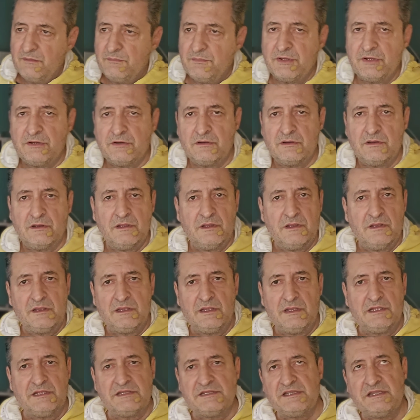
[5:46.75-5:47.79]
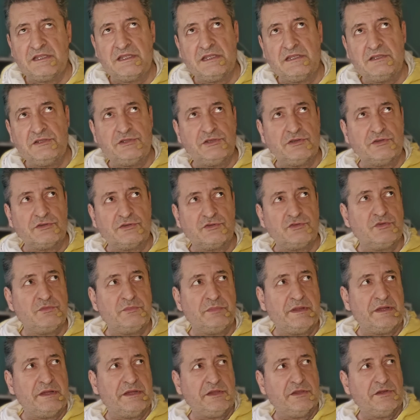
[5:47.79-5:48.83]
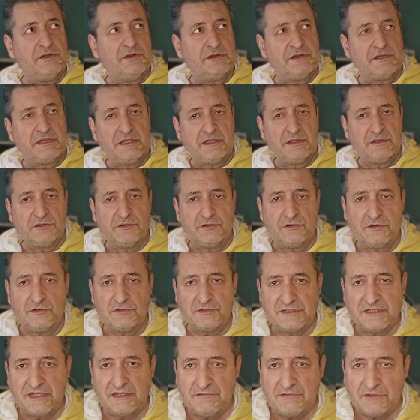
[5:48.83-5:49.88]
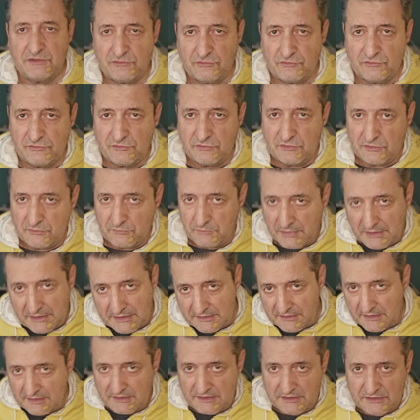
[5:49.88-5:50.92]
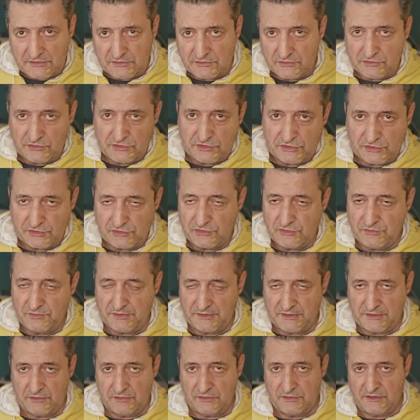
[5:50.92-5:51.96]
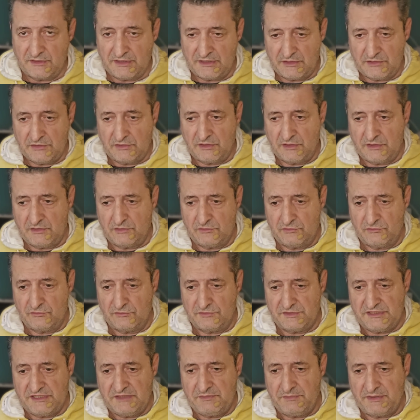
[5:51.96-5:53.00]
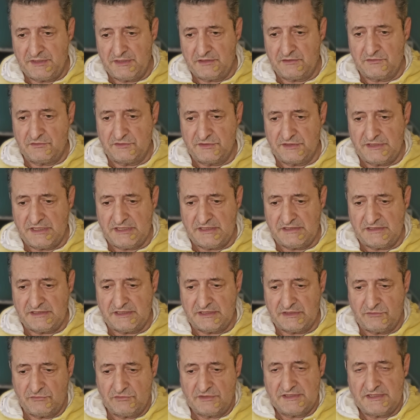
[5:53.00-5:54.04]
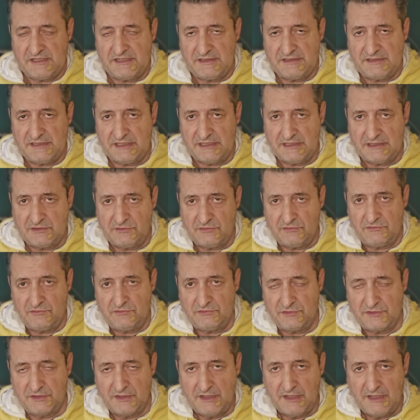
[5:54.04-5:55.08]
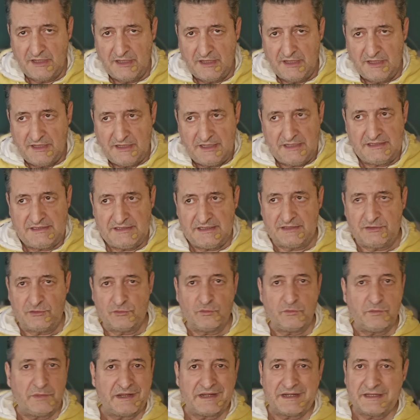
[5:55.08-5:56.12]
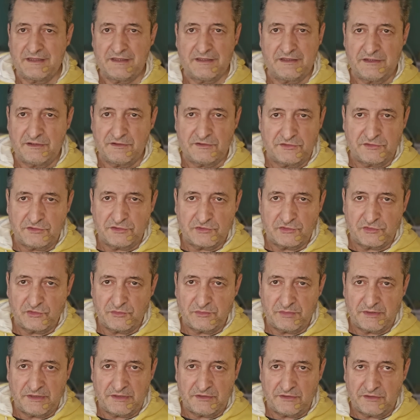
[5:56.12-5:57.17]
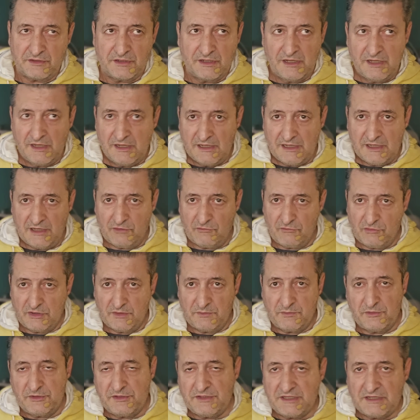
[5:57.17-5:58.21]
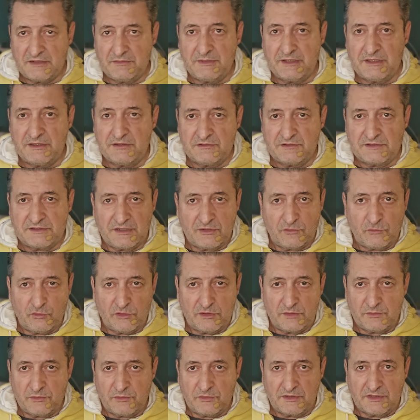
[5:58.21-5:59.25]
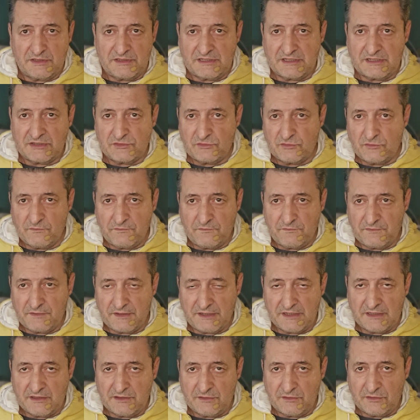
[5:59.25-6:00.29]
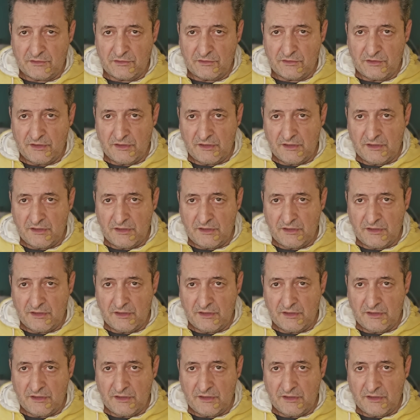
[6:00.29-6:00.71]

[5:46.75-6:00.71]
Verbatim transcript: Pero ese yo superior que todo lo sabe, tú verdadero yo superior es, tu chispa de conciencia, tu esencia, tu luz. Ese es tu verdadero yo superior. El cuerpo intermedio es el cuerpo que está sufriendo